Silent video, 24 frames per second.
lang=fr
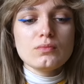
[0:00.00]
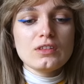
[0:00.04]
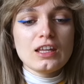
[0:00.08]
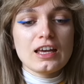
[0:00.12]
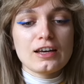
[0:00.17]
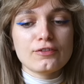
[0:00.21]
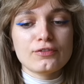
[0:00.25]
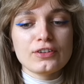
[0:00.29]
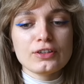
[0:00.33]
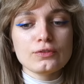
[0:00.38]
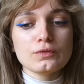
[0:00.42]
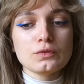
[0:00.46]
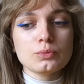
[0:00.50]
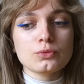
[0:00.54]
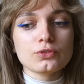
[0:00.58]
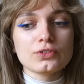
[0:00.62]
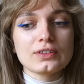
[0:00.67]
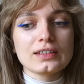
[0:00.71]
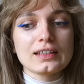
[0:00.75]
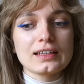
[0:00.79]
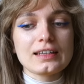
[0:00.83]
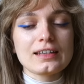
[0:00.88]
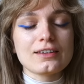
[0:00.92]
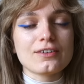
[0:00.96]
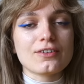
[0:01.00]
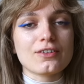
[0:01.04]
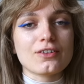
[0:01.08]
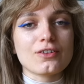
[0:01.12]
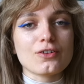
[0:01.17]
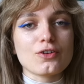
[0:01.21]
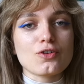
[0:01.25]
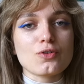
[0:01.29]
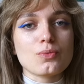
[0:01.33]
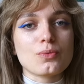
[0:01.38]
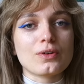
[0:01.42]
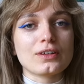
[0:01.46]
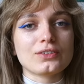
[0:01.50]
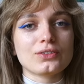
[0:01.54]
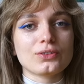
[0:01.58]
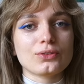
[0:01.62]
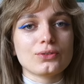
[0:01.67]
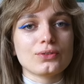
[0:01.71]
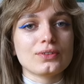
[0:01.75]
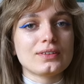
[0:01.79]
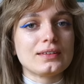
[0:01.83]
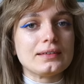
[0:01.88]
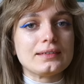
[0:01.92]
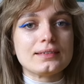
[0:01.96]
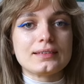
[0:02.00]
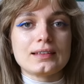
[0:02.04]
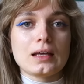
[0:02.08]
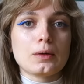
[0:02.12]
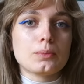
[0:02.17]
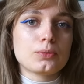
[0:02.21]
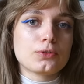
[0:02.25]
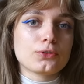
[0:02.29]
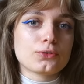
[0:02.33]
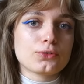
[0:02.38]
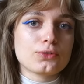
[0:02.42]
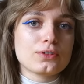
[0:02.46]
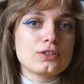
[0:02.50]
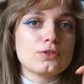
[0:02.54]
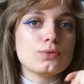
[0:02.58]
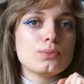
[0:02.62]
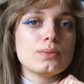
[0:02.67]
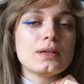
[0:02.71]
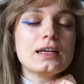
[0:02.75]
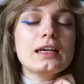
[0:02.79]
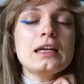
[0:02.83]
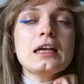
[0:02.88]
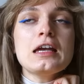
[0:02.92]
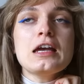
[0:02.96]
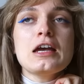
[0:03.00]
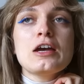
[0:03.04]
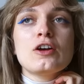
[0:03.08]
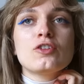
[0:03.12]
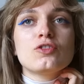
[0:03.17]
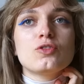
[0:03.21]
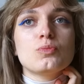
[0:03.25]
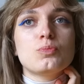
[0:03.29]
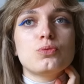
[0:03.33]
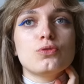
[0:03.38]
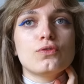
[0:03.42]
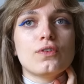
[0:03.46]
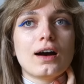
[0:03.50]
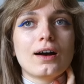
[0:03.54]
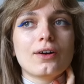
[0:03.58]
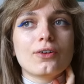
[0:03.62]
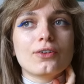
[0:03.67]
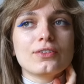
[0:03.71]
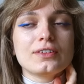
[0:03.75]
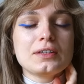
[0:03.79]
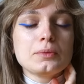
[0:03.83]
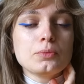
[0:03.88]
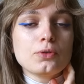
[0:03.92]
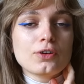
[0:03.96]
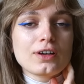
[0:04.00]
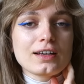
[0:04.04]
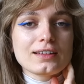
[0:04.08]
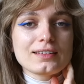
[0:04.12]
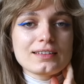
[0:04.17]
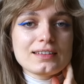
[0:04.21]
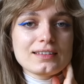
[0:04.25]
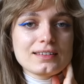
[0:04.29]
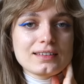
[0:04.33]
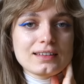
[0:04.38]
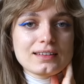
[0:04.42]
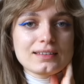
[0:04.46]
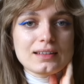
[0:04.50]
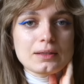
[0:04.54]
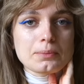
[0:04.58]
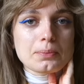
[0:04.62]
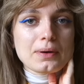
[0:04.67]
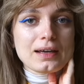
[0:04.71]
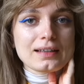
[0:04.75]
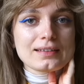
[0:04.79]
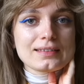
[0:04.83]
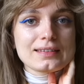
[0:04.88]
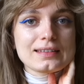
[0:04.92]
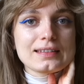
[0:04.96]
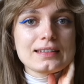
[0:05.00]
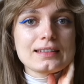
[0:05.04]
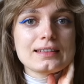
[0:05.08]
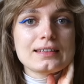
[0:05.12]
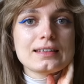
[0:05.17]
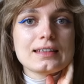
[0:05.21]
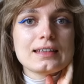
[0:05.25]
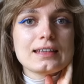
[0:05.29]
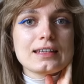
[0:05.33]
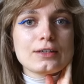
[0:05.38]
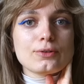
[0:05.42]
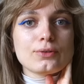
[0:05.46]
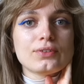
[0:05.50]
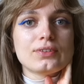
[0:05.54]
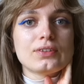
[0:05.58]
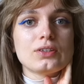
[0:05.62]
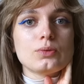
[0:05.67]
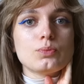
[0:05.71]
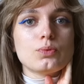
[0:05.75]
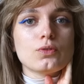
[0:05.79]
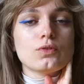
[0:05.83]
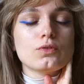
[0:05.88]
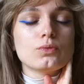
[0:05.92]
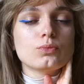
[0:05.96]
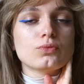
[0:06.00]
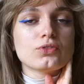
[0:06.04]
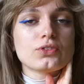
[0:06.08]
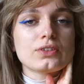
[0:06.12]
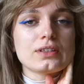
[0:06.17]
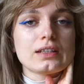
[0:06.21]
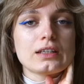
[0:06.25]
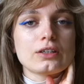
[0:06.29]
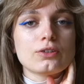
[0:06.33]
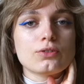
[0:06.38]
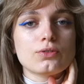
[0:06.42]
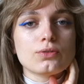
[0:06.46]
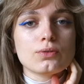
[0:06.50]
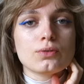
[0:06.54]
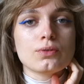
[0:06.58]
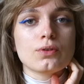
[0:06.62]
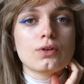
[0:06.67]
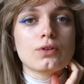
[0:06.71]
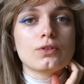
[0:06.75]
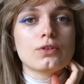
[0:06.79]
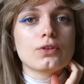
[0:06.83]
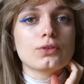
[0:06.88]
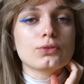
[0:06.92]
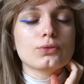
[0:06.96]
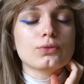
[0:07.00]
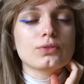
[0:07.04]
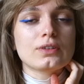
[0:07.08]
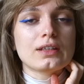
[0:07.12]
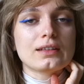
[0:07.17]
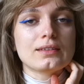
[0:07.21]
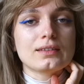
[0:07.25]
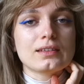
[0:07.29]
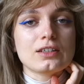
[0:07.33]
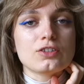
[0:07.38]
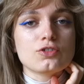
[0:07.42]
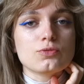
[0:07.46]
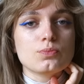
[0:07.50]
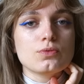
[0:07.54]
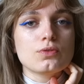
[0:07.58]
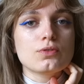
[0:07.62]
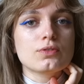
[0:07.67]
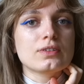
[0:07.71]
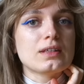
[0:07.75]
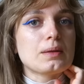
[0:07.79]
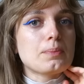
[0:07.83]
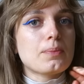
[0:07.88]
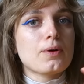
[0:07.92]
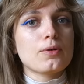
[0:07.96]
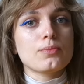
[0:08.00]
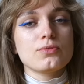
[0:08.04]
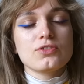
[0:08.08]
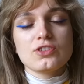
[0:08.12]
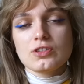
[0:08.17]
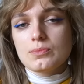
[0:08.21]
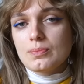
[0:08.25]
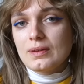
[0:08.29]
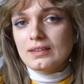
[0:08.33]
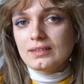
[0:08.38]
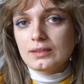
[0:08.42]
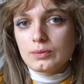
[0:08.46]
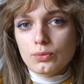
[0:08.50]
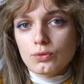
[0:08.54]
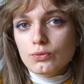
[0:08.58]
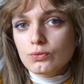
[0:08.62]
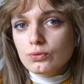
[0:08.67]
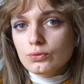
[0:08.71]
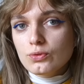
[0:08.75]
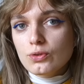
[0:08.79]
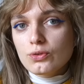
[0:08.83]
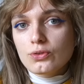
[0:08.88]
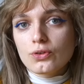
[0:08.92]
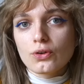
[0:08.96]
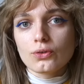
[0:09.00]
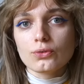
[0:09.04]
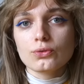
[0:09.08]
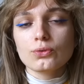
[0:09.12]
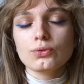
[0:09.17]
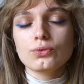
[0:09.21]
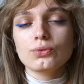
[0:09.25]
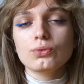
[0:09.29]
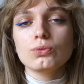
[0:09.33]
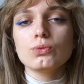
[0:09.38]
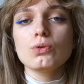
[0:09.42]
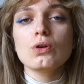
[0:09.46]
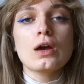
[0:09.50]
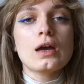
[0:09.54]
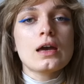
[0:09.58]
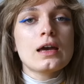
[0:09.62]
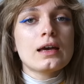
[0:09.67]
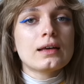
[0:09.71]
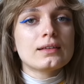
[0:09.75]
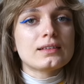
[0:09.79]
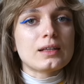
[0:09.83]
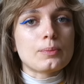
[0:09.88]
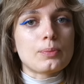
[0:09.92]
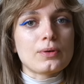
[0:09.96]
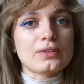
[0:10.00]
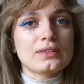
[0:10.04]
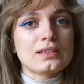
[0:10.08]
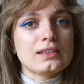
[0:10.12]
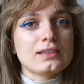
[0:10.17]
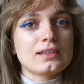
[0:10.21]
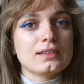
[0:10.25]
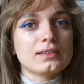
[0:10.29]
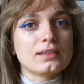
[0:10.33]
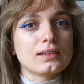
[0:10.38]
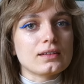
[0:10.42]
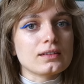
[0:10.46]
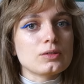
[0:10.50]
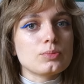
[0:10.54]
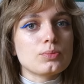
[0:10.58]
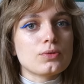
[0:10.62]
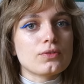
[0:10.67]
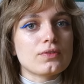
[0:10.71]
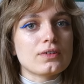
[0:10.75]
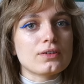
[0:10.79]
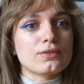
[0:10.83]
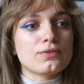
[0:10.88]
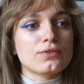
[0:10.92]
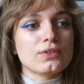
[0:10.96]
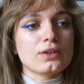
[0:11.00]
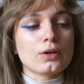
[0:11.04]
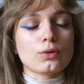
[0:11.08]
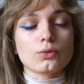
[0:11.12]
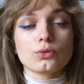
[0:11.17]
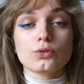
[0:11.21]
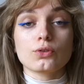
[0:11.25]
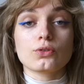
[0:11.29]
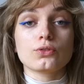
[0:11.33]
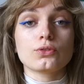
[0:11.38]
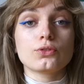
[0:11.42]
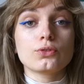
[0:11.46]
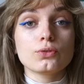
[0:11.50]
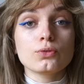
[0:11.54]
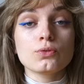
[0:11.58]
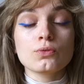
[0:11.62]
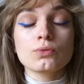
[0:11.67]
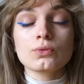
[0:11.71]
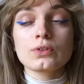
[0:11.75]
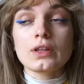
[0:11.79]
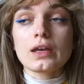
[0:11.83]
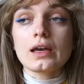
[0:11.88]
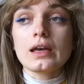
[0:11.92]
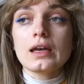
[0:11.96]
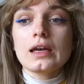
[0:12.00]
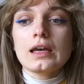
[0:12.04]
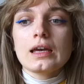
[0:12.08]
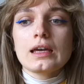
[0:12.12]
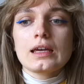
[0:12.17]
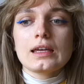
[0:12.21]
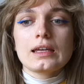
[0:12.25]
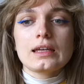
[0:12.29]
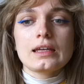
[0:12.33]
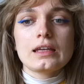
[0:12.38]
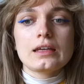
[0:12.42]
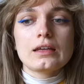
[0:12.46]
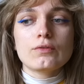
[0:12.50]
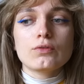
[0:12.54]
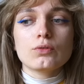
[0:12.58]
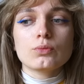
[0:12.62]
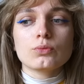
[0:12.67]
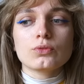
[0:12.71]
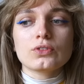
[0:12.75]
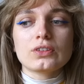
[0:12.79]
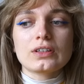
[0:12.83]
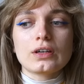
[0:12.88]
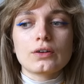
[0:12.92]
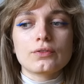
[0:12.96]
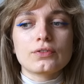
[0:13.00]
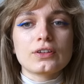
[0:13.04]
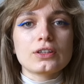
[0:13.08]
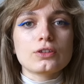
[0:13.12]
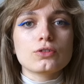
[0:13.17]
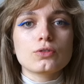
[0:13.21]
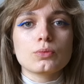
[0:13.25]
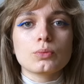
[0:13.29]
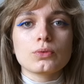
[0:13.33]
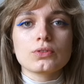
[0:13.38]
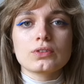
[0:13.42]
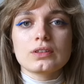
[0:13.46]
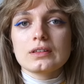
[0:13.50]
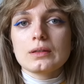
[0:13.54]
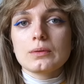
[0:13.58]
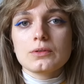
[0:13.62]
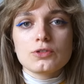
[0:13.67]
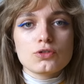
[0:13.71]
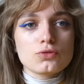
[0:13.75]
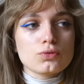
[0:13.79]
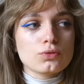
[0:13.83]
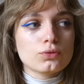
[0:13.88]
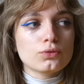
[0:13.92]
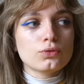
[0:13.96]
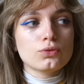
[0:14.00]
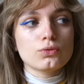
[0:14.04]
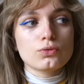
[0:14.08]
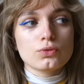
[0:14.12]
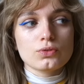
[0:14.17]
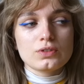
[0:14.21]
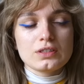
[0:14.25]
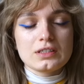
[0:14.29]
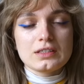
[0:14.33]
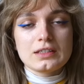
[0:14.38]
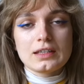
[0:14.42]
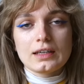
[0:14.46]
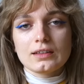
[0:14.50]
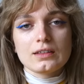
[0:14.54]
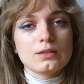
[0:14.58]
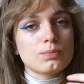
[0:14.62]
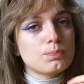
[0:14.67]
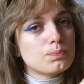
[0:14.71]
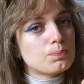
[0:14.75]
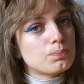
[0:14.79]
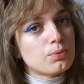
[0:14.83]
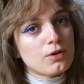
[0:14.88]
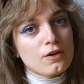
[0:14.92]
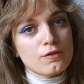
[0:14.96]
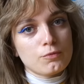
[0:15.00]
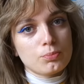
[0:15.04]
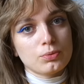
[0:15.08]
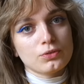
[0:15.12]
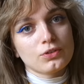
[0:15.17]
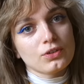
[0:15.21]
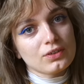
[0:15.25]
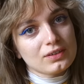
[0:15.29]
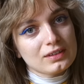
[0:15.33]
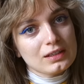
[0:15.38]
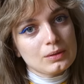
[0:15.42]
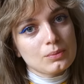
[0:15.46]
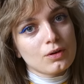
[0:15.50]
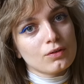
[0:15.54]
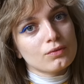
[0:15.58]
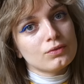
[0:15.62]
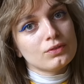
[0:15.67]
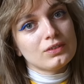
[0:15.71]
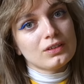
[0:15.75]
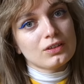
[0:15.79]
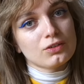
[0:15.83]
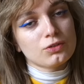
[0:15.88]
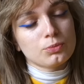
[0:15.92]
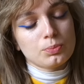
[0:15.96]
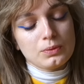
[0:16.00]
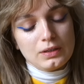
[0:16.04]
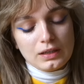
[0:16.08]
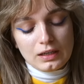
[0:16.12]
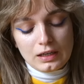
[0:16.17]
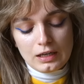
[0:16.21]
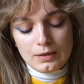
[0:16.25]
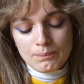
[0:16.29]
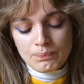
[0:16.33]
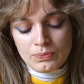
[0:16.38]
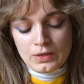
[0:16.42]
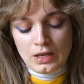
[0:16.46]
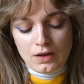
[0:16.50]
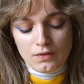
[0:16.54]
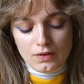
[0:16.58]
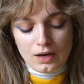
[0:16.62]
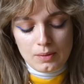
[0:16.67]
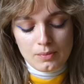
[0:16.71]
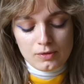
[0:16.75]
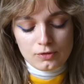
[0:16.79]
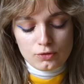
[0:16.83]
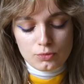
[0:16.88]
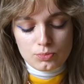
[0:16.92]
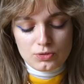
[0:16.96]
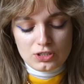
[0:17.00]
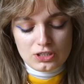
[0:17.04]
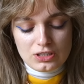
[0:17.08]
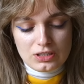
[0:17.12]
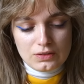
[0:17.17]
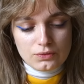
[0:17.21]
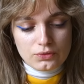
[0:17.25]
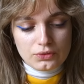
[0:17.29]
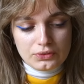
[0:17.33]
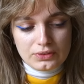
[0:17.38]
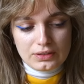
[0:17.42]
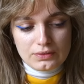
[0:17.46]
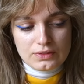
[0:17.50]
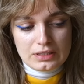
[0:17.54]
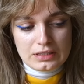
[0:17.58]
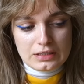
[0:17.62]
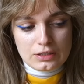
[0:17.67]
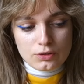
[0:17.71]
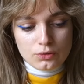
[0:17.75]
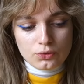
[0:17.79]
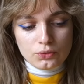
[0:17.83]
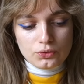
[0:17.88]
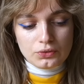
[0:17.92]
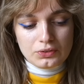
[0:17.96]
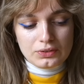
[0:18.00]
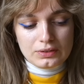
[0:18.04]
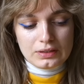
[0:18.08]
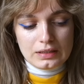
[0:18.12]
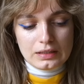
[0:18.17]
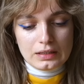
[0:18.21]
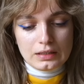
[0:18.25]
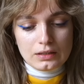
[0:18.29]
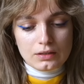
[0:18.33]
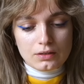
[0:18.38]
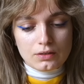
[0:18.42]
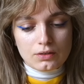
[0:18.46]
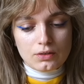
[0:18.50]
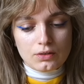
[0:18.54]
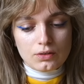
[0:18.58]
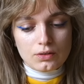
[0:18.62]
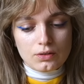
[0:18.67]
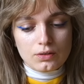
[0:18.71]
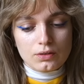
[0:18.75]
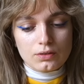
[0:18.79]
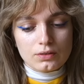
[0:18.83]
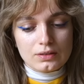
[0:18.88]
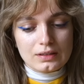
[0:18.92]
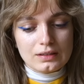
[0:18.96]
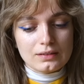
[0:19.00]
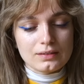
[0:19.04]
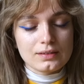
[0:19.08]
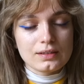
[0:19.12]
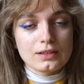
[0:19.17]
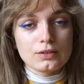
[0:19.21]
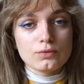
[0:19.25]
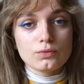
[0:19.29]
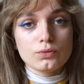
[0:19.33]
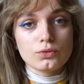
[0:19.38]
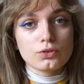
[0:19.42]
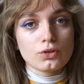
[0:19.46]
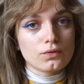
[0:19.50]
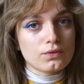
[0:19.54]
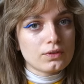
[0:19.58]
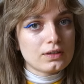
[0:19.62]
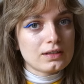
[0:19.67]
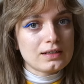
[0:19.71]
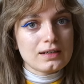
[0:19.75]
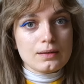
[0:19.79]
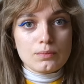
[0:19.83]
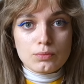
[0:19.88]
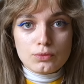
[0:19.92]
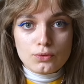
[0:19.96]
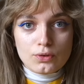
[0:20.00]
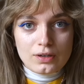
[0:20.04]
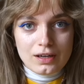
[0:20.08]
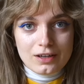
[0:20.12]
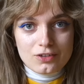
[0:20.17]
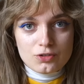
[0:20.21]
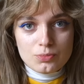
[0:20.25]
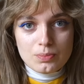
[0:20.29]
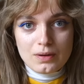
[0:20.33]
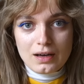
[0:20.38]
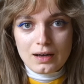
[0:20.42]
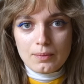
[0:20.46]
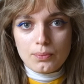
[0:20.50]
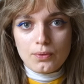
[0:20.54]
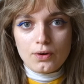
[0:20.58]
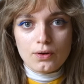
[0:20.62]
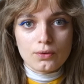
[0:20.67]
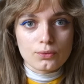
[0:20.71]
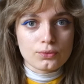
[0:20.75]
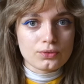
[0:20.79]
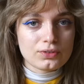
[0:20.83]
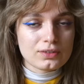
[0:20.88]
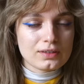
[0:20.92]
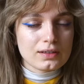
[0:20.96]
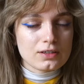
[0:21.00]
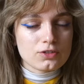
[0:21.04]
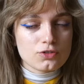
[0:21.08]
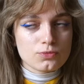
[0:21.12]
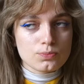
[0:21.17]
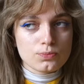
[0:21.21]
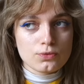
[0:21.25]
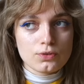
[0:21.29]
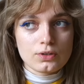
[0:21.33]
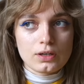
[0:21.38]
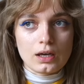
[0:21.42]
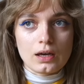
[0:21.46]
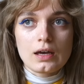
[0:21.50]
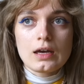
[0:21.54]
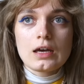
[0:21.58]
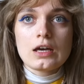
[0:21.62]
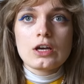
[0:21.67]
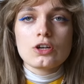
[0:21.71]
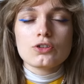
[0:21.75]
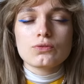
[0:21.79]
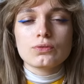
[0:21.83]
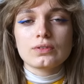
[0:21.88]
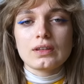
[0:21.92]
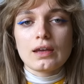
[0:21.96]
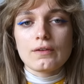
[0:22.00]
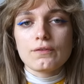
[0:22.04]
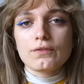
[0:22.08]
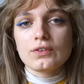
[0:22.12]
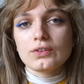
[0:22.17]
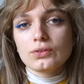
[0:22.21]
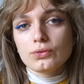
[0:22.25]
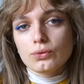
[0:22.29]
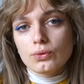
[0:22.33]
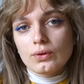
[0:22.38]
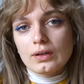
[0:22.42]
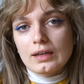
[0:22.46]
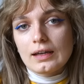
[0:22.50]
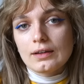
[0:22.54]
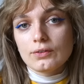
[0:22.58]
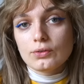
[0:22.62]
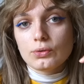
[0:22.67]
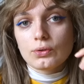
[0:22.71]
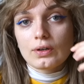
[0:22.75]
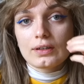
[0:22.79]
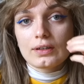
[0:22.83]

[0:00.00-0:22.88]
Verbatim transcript: afin de vous montrer euh, comment est-ce que c'est simple entre guillemets de pouvoir euh, démocratiser cette pratique et aussi pour vous montrer que euh, lorsqu'on a un sketchbook on n'est pas obligé de passer beaucoup de temps dessus ça peut être des dessins qui peuvent être faits en 30 secondes et vous montrer en fait comment c'est des choses du quotidien qui peuvent potentiellement vous inspirer vraiment l'objectif de cette vidéo c'est d'essayer de vous enlever les blocages par rapport au sketchbook je vous avais fait ce réel sur